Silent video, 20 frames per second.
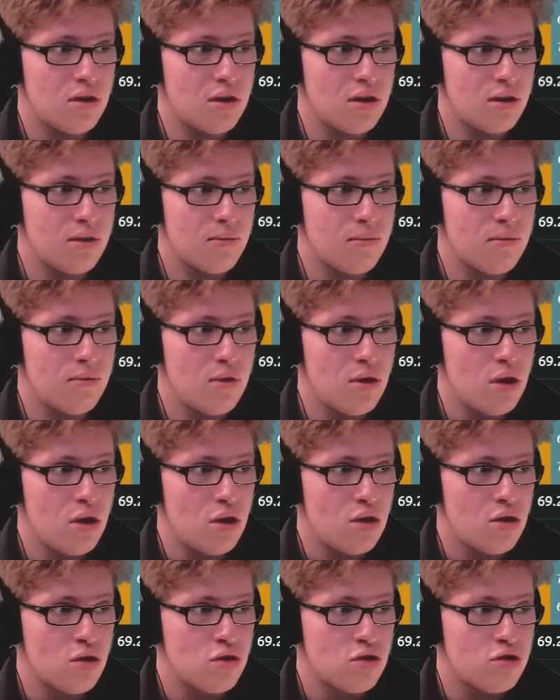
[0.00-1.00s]

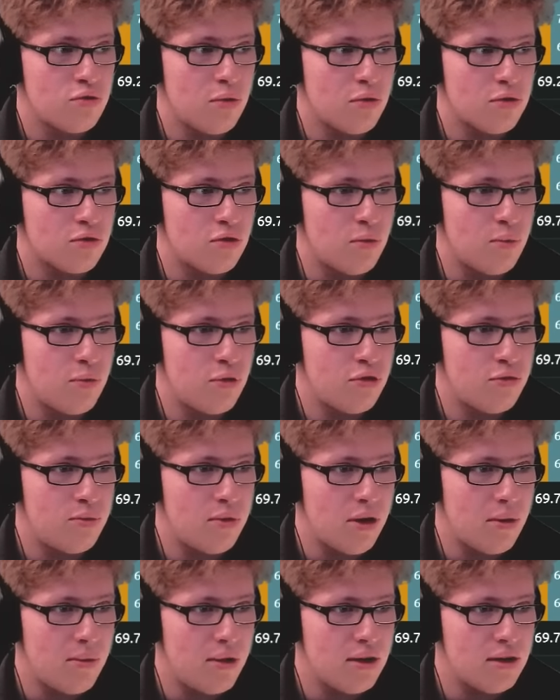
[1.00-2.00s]
je pense qu'on peut se
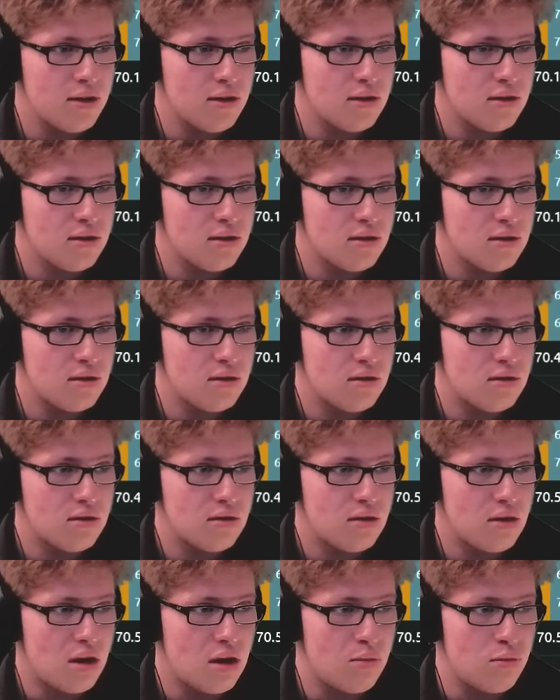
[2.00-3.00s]
permettre
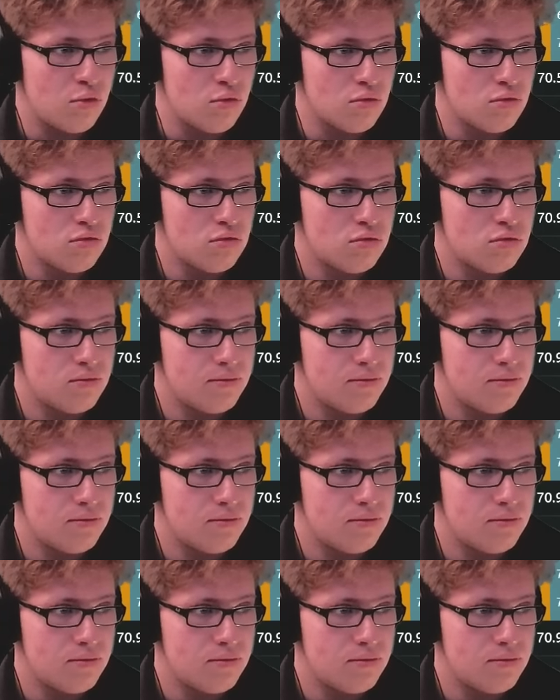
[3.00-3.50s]
un bon.